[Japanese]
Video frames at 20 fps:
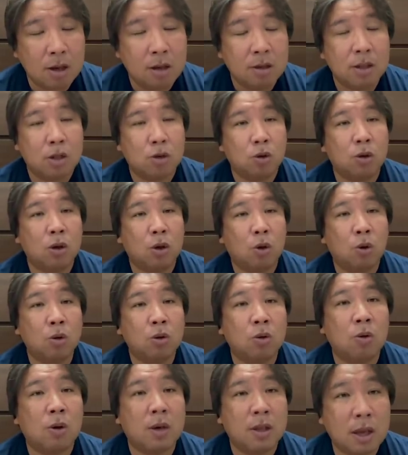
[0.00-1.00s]
で、そこで
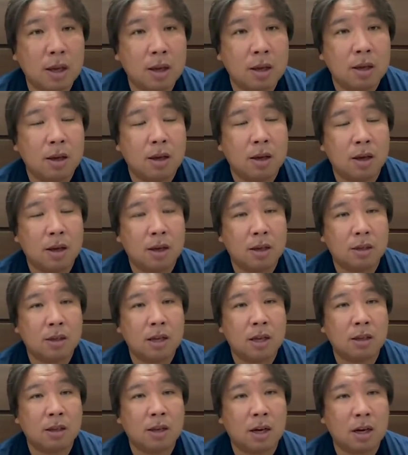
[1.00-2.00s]
近藤がね、えー、
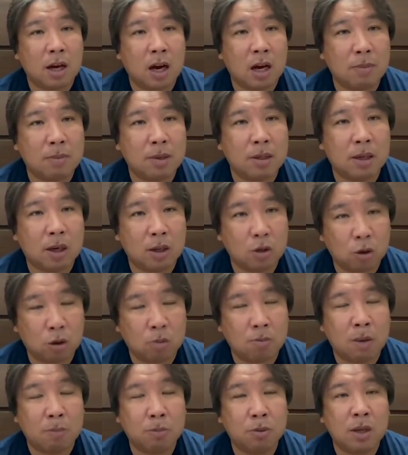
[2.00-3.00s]
センターに入りましたけど、
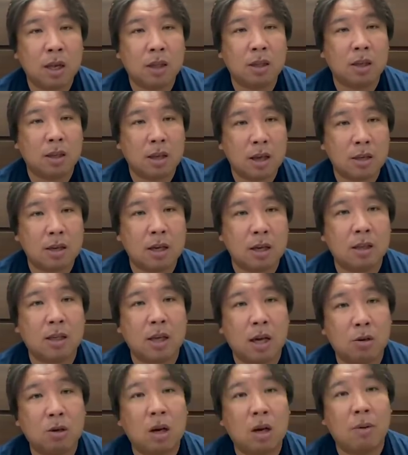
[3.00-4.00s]
まあ、無難なね、
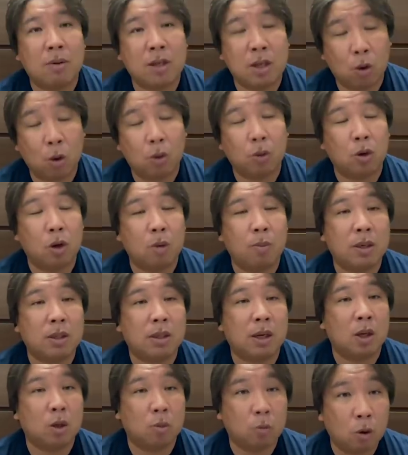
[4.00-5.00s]
センターフライを2個取りまし
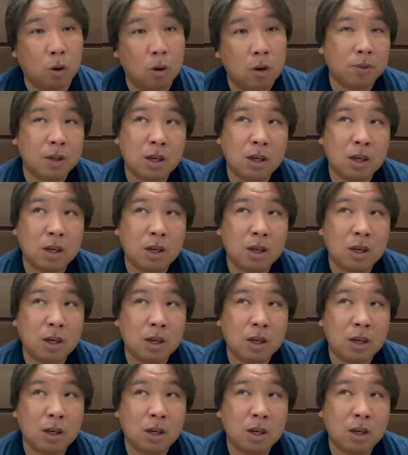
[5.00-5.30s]
たけども、